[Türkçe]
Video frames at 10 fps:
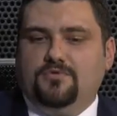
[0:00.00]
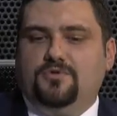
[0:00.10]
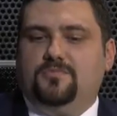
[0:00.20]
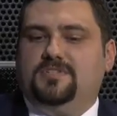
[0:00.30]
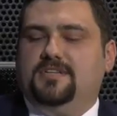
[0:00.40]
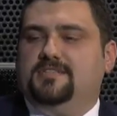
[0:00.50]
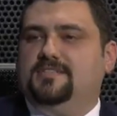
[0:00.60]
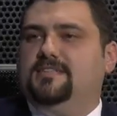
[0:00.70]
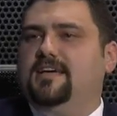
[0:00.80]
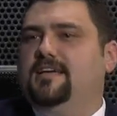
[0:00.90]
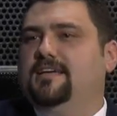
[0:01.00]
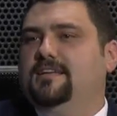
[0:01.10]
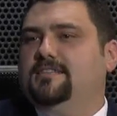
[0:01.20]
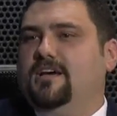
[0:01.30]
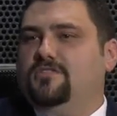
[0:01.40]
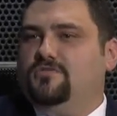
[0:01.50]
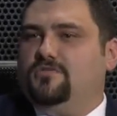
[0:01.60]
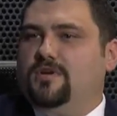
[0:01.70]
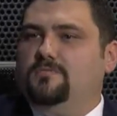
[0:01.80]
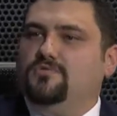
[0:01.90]
Bu grup içerisinde daha
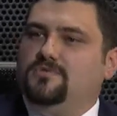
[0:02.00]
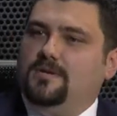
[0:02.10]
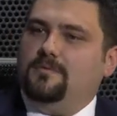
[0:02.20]
çok hem ulusal